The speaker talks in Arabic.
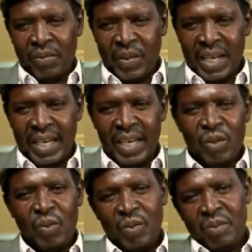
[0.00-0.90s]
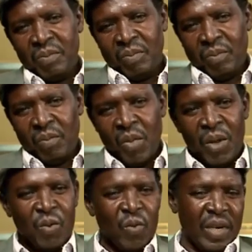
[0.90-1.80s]
من حياته
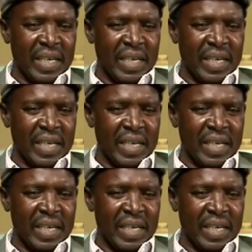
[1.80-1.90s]
هو